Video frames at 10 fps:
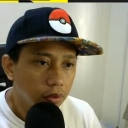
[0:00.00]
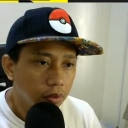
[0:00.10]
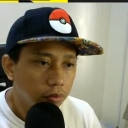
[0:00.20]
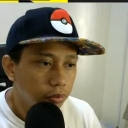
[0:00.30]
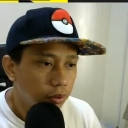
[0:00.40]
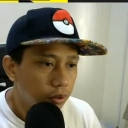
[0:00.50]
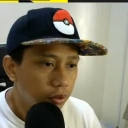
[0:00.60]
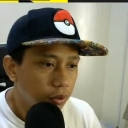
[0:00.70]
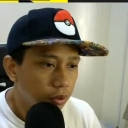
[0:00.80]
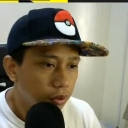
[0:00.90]
oops
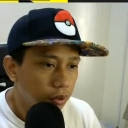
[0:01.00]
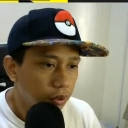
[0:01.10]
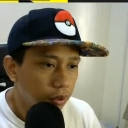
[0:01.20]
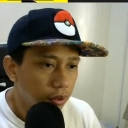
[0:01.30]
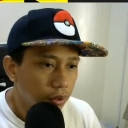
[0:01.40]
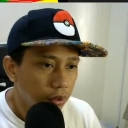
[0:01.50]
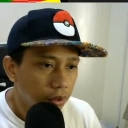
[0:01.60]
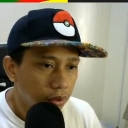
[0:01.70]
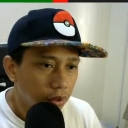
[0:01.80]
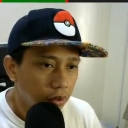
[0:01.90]

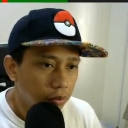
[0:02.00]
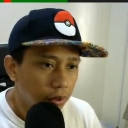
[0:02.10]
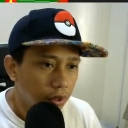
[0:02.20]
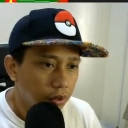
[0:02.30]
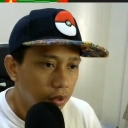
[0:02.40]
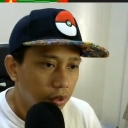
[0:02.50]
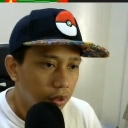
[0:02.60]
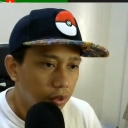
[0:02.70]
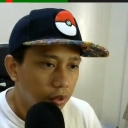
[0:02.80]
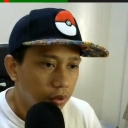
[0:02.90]
harap
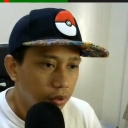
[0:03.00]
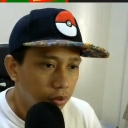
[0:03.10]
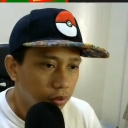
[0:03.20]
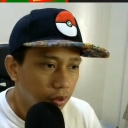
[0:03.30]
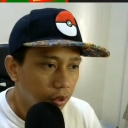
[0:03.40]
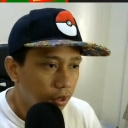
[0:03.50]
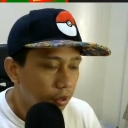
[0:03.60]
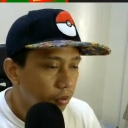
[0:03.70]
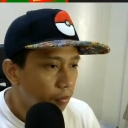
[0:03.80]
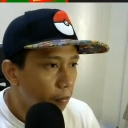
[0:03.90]
natin so
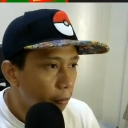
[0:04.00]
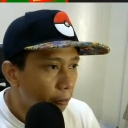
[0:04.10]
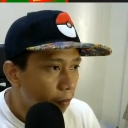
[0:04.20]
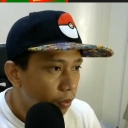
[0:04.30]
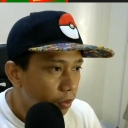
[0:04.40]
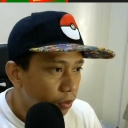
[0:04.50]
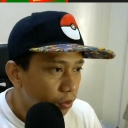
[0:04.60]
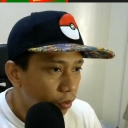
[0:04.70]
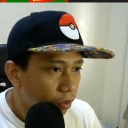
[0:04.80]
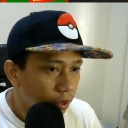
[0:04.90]
ayan
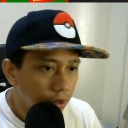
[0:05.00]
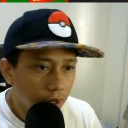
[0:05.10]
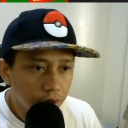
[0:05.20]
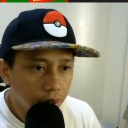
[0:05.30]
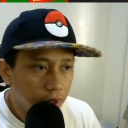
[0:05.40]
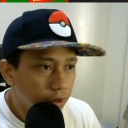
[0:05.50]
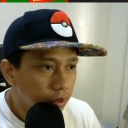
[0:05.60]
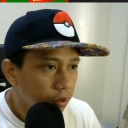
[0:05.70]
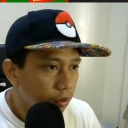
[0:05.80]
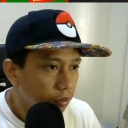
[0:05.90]
so okay na tayo
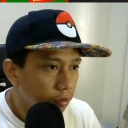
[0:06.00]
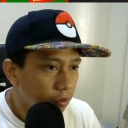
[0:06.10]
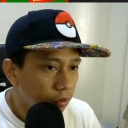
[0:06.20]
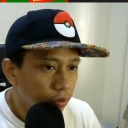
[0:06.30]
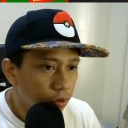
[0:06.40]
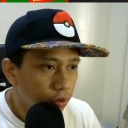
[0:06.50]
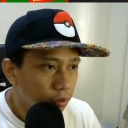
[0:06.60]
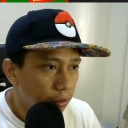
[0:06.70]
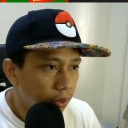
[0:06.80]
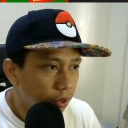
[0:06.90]
dyan kung gusto
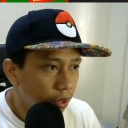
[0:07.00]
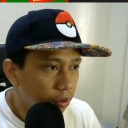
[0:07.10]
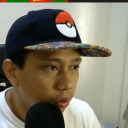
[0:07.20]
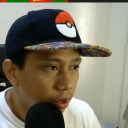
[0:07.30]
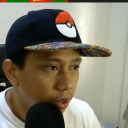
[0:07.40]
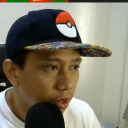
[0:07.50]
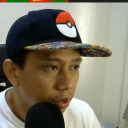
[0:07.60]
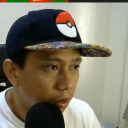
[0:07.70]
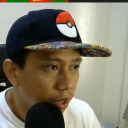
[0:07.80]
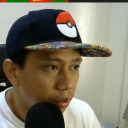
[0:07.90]
niyo palitan yung ring na
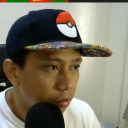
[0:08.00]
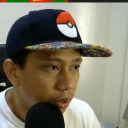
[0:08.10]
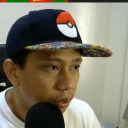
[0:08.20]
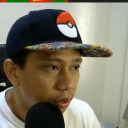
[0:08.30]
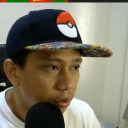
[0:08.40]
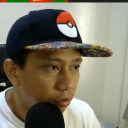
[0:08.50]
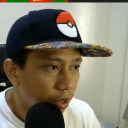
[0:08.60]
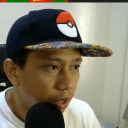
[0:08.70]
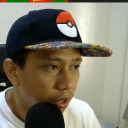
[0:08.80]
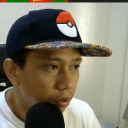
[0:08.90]
lumalabas yung
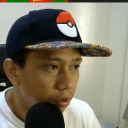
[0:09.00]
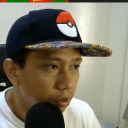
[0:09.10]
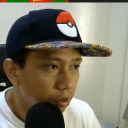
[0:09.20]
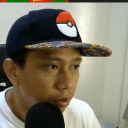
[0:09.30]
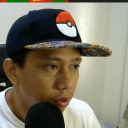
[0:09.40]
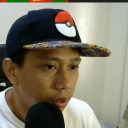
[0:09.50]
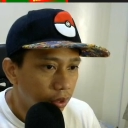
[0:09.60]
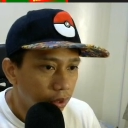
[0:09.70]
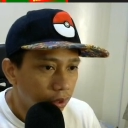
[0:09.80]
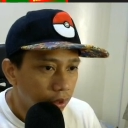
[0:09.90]
wire ito yon
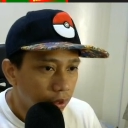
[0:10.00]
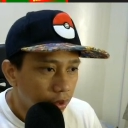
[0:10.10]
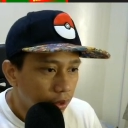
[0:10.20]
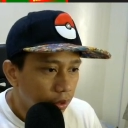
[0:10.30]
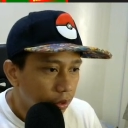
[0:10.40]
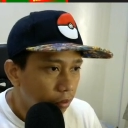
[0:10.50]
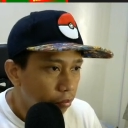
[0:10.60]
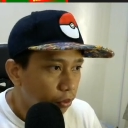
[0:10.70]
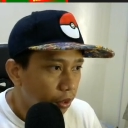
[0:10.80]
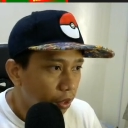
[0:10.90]

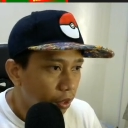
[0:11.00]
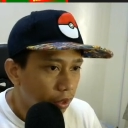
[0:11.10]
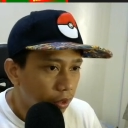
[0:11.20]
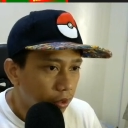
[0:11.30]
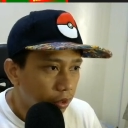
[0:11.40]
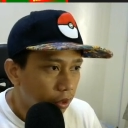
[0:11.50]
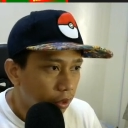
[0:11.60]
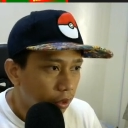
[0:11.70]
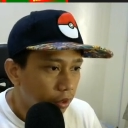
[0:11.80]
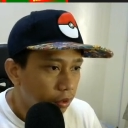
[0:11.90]
yan puti
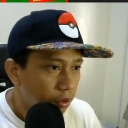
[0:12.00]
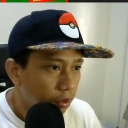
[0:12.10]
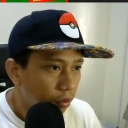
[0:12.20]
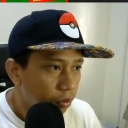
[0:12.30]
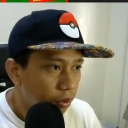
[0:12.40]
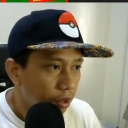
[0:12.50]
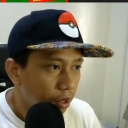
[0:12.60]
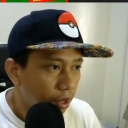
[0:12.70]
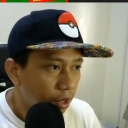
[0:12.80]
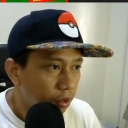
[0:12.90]
yan tapos
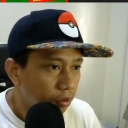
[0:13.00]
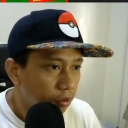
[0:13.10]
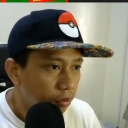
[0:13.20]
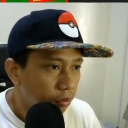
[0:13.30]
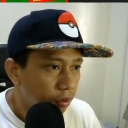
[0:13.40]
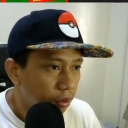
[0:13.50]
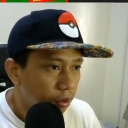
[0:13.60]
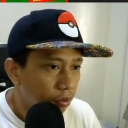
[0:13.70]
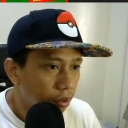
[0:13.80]
dilaw yan, hindi ko